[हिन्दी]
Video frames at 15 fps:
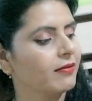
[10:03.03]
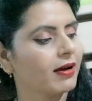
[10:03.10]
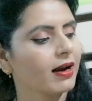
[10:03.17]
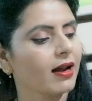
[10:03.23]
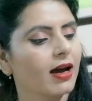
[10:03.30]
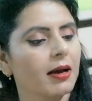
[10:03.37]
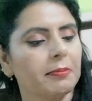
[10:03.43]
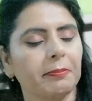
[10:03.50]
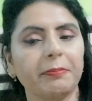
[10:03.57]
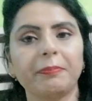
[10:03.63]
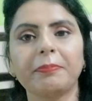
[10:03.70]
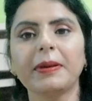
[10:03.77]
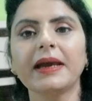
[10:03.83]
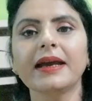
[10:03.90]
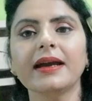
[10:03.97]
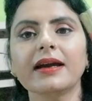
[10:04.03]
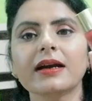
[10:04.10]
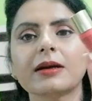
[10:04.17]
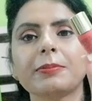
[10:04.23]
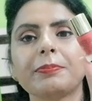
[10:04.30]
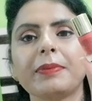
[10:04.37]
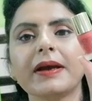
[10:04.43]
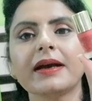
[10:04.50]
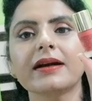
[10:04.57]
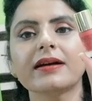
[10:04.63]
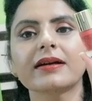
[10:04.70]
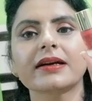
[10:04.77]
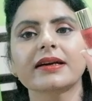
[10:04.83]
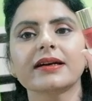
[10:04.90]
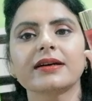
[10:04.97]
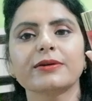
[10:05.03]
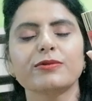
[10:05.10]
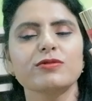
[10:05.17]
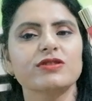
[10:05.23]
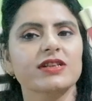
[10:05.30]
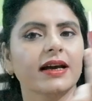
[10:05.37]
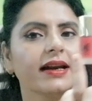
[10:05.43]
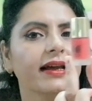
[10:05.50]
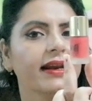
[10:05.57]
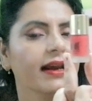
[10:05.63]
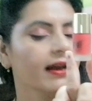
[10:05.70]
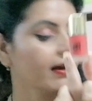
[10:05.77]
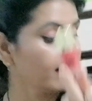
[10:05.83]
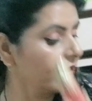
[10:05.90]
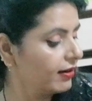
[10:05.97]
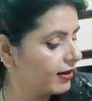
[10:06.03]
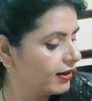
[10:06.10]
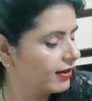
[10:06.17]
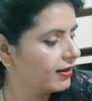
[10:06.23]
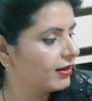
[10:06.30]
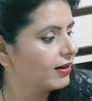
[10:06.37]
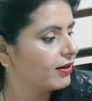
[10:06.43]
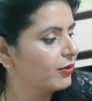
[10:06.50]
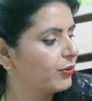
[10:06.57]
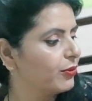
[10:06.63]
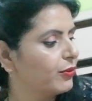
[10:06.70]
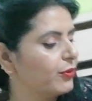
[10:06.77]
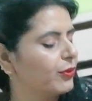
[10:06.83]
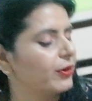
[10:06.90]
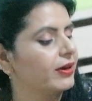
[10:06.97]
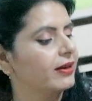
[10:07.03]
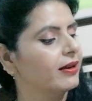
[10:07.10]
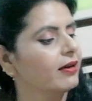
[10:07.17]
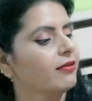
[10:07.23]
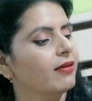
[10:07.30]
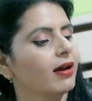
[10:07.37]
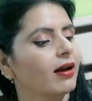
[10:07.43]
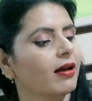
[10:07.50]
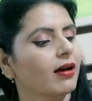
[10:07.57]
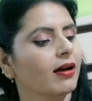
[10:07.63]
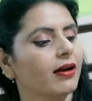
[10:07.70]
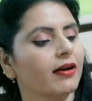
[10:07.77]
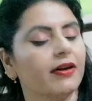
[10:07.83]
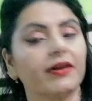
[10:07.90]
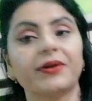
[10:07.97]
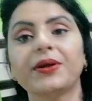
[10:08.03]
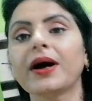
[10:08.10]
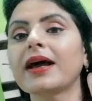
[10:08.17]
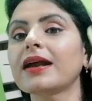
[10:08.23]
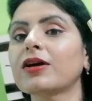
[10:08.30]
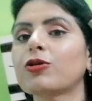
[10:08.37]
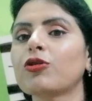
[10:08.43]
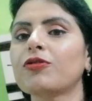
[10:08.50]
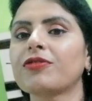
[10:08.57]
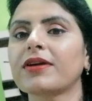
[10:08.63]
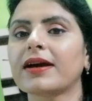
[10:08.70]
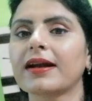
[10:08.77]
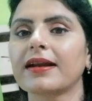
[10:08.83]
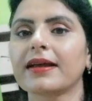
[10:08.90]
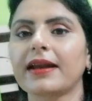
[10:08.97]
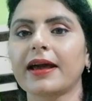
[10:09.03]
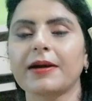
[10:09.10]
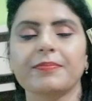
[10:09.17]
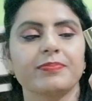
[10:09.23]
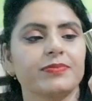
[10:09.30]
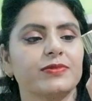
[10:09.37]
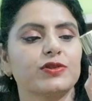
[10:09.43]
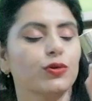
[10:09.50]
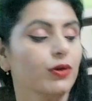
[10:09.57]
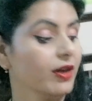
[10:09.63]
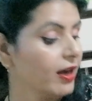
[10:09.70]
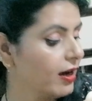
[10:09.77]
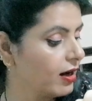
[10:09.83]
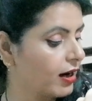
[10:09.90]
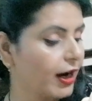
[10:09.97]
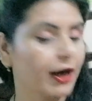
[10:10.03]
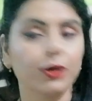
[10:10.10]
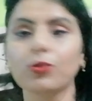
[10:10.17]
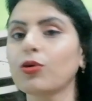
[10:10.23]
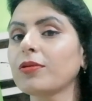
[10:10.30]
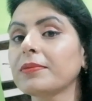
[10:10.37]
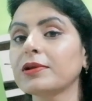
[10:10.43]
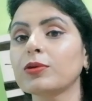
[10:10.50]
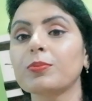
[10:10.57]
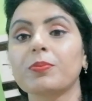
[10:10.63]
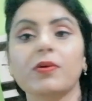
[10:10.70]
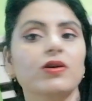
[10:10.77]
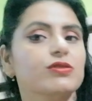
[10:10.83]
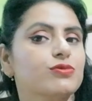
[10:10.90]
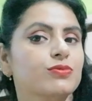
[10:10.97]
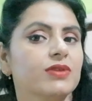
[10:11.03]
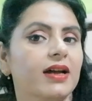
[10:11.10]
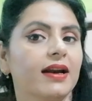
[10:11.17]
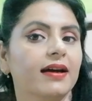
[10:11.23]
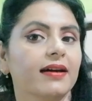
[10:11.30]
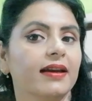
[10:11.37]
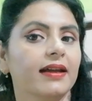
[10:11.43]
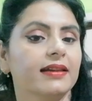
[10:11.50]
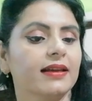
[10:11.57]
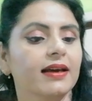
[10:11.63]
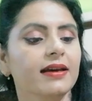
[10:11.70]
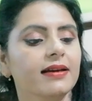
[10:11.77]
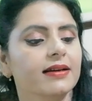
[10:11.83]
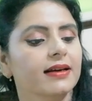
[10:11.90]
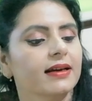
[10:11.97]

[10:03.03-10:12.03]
ये वाला पिंक पिंक कुछ कलर है और ये वाला डार्क कॉफ़ी कलर है जो ये कैटलॉग में तो बहुत सुंदर लग रहे थे